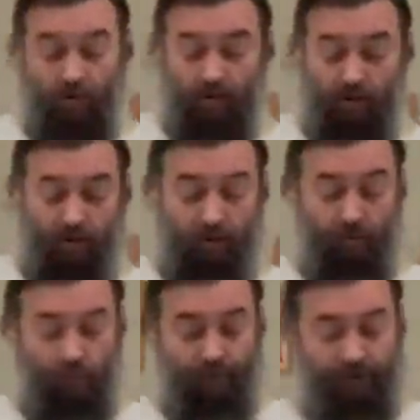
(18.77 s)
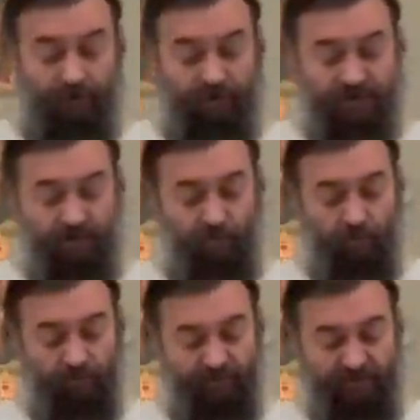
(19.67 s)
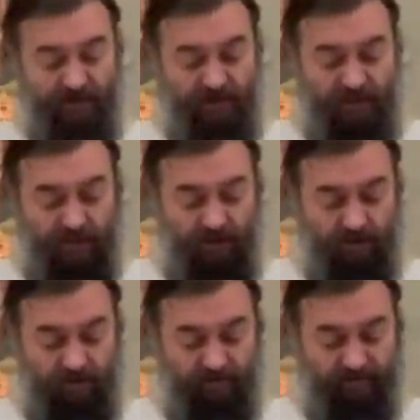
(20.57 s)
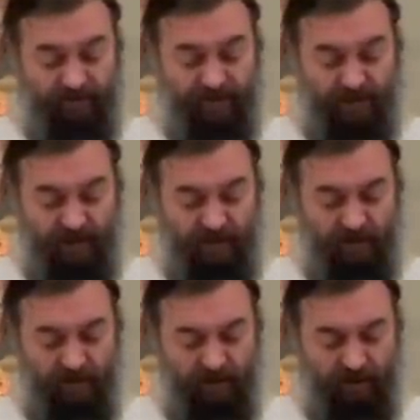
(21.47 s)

Э, Гурий и Самон пострадали в начале,